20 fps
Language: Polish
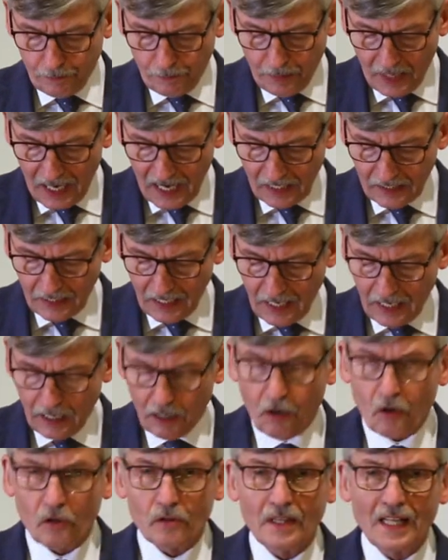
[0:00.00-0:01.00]
Pana
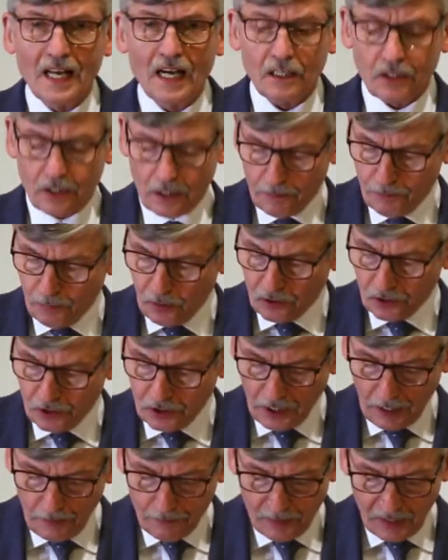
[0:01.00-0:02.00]
o nasze
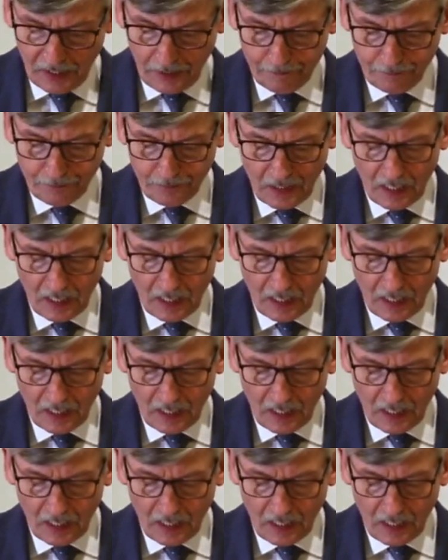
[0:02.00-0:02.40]
potrzeby,